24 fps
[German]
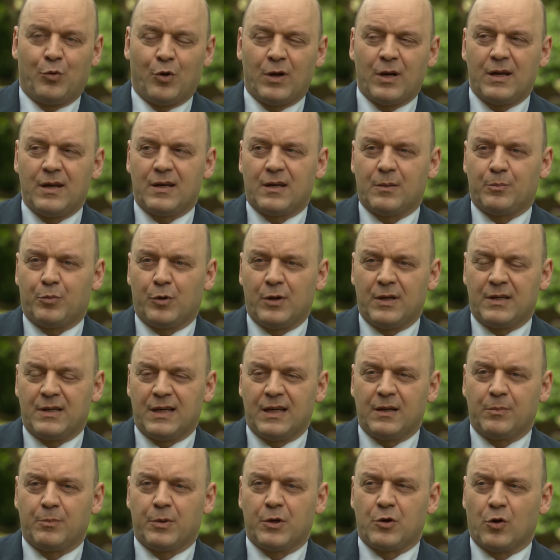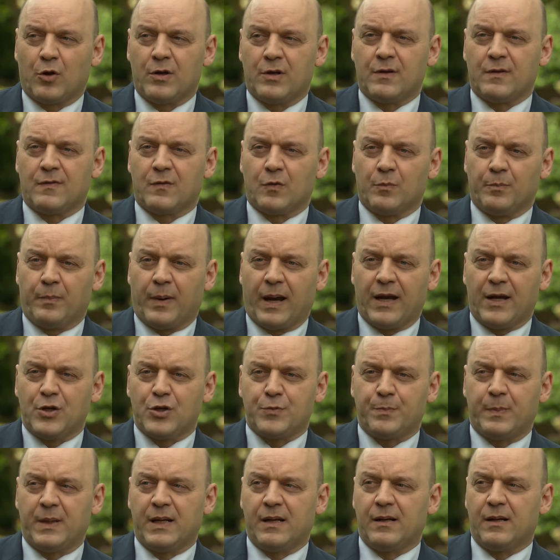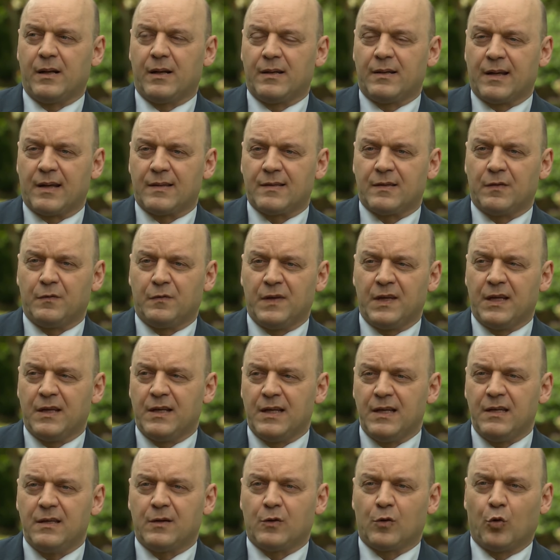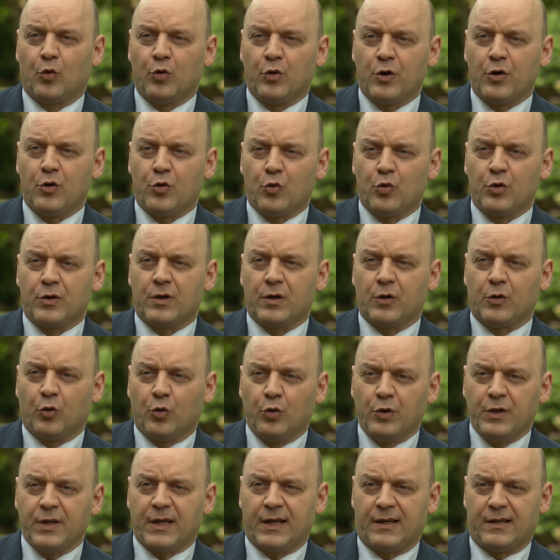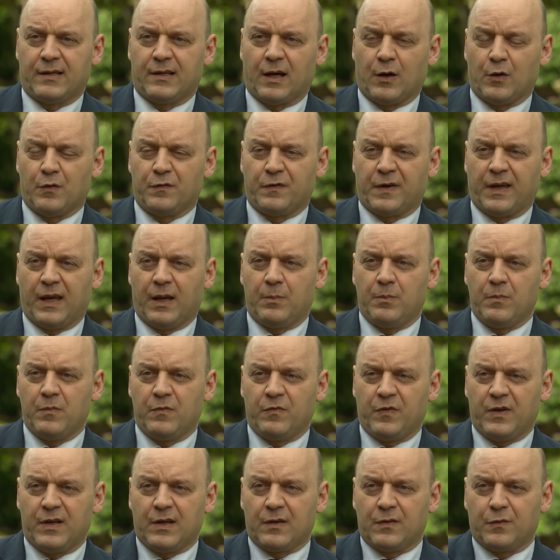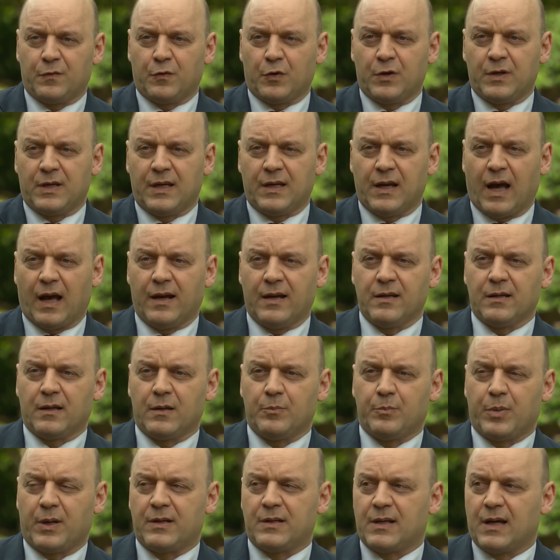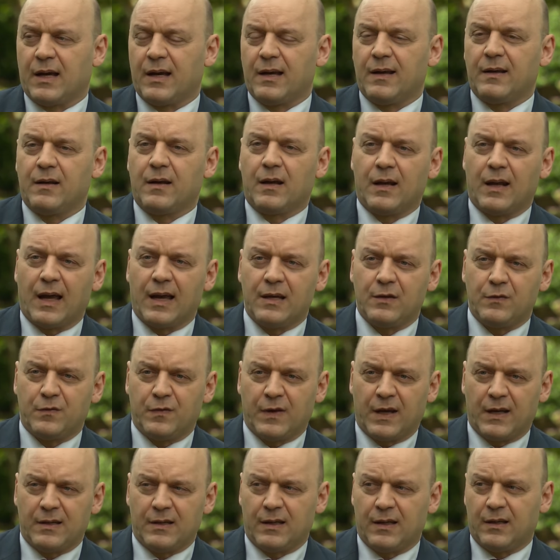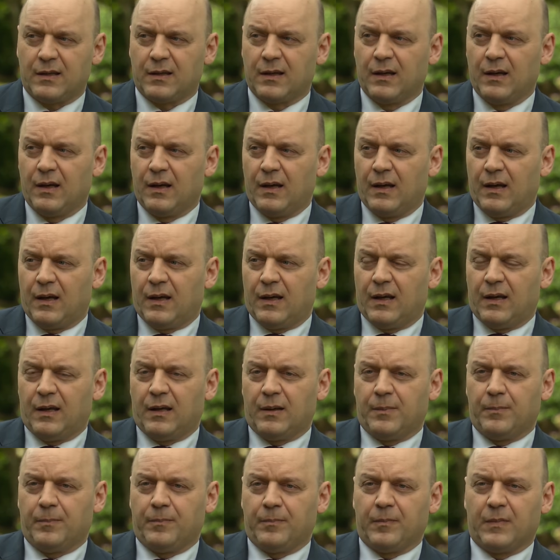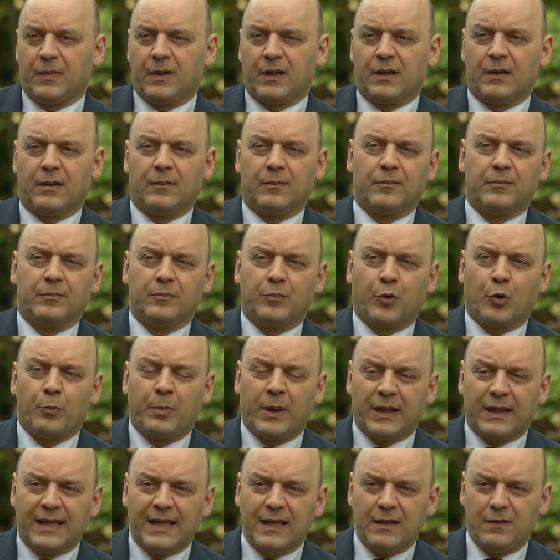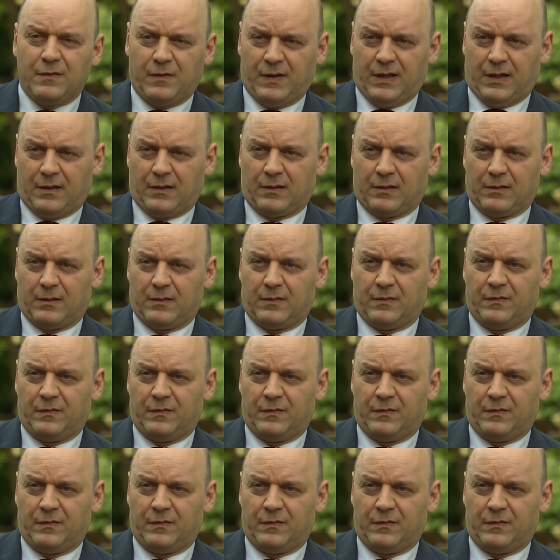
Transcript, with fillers: Bürgerliche Politik bedeutet zum Beispiel, dass wir nicht ohne Not Grundrechte aufgeben, wie das von von den anderen Parteien leichtfertig ähm, äh, propagiert wird.